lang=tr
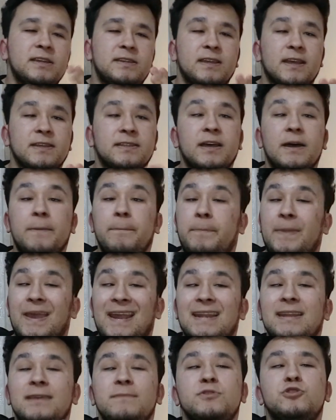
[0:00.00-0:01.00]
ya da
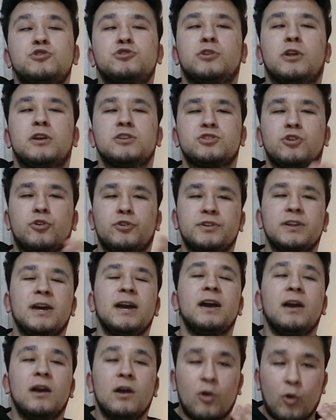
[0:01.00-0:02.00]
belli bir süre
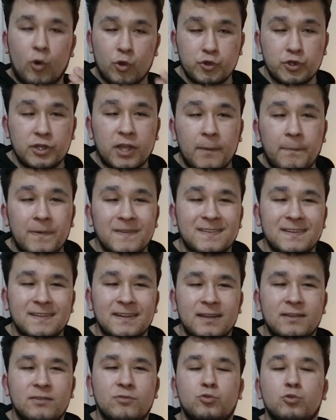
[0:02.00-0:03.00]
sonra onu
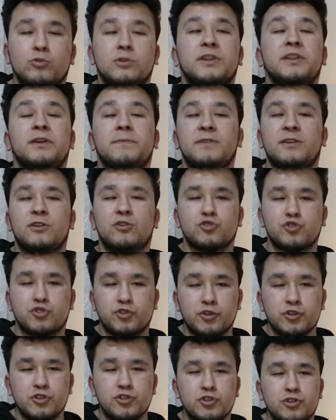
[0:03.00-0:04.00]
kapatarak
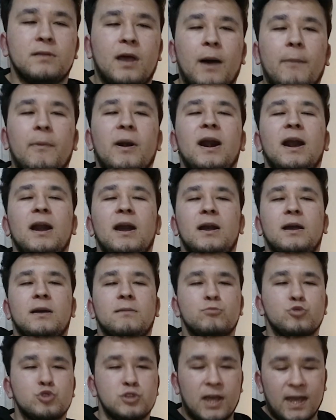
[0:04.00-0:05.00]
kullanabiliyorsunuz. Ama
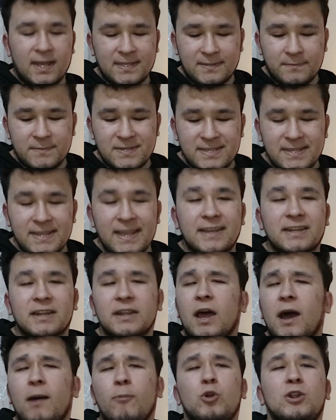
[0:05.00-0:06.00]
bu saatimizin
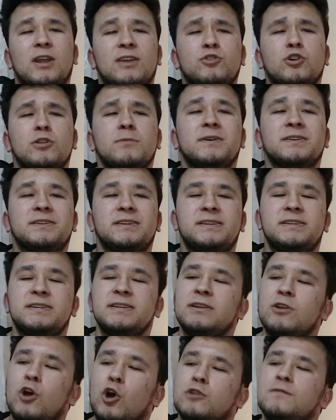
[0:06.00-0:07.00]
ekranı AMOLED olmadığı
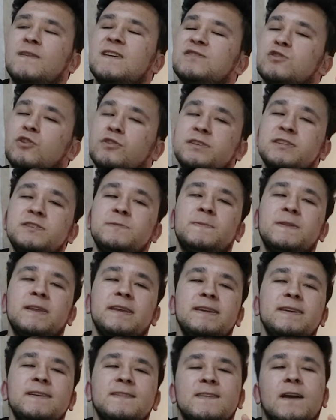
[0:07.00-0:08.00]
için Always On
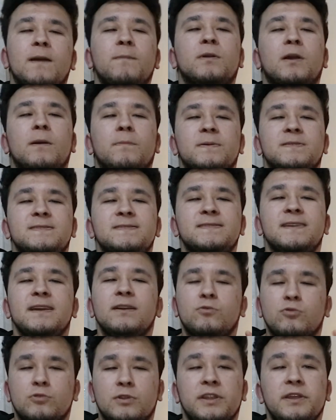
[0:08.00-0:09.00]
Display'i tam
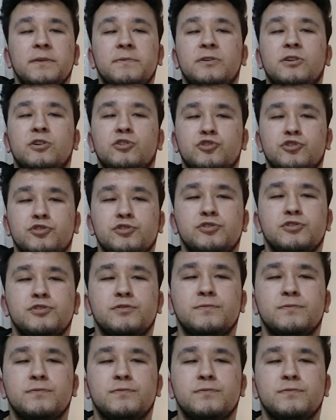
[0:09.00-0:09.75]
kapasite kullanabiliyorsunuz.